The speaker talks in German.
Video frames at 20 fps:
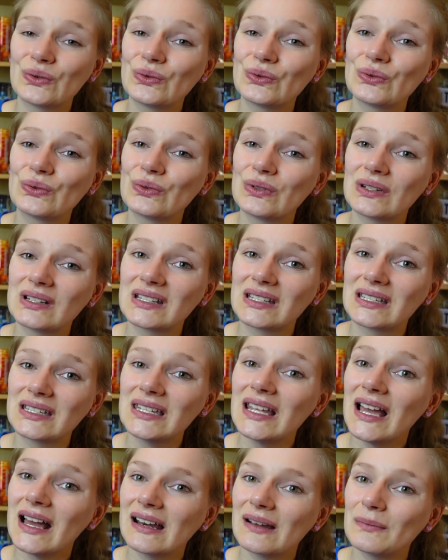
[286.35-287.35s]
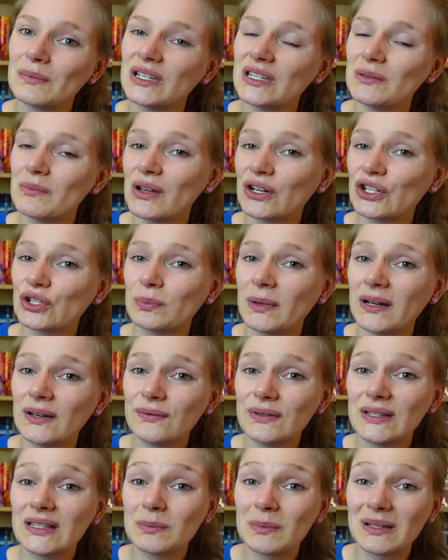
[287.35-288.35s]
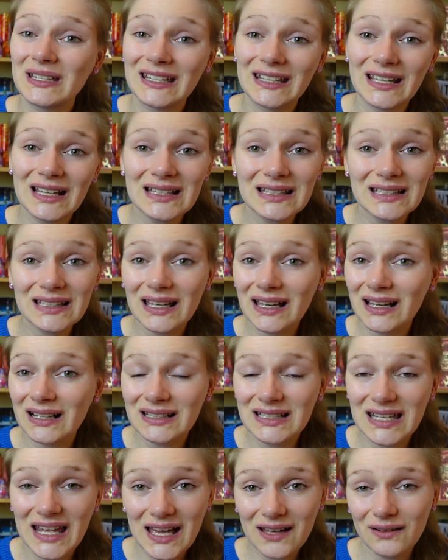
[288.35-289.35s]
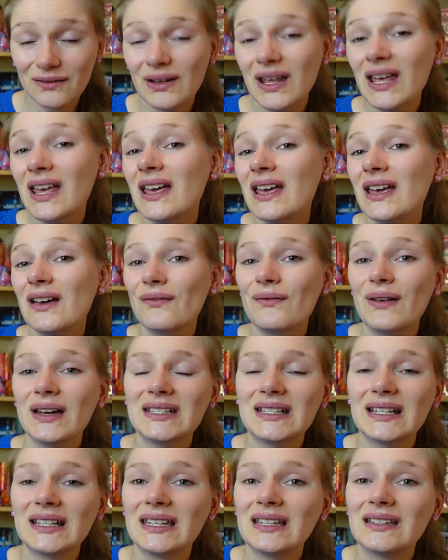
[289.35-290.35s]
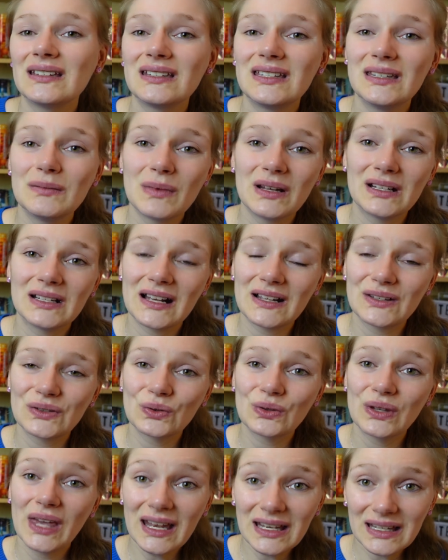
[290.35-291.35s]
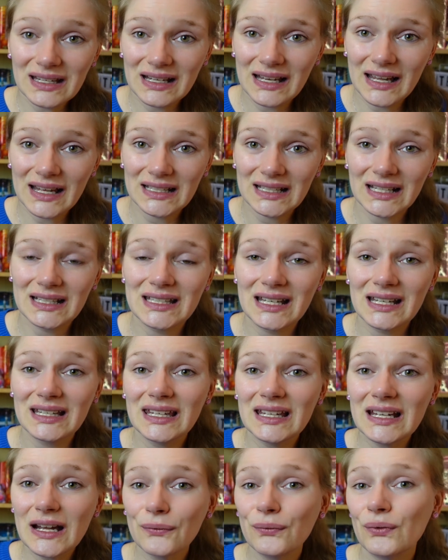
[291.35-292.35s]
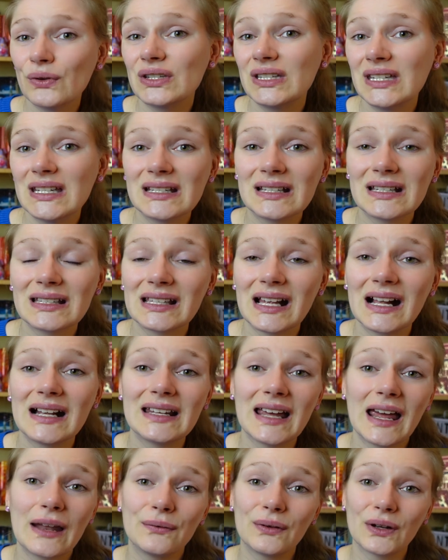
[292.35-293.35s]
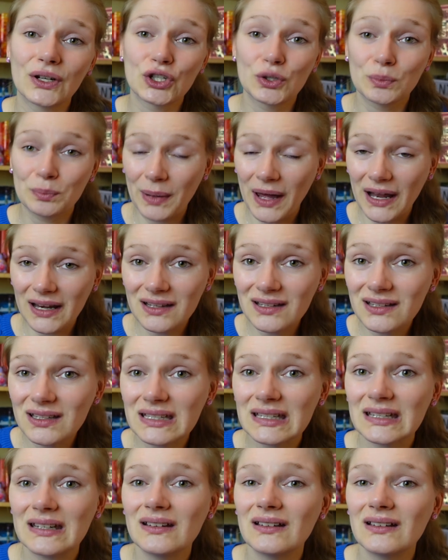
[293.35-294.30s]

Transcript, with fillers: Und ja, da bin ich mal gespannt, wie es mit den ganzen Charakteren weitergeht, die man da so kennengelernt hat. Denn jeder von denen ist halt einfach spannend.